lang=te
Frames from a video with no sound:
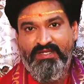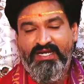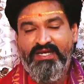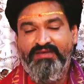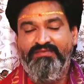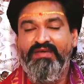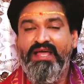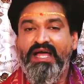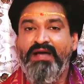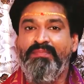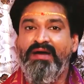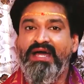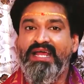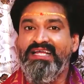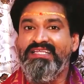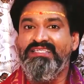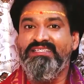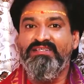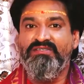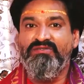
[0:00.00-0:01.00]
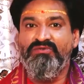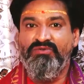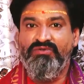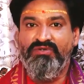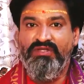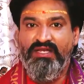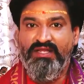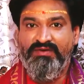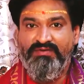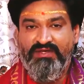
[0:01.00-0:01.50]
అంటే వ్యాపారం
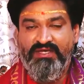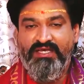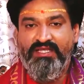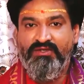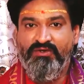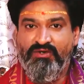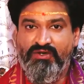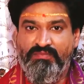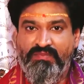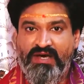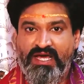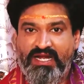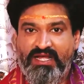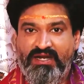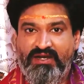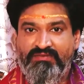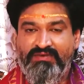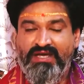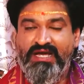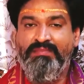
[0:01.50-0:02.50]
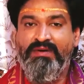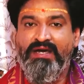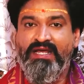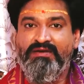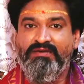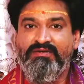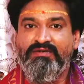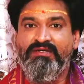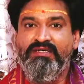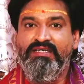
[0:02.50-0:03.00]
చేస్తుంటారు ఏదో ఒక మార్గంలో
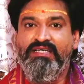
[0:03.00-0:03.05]
వ్యాపారం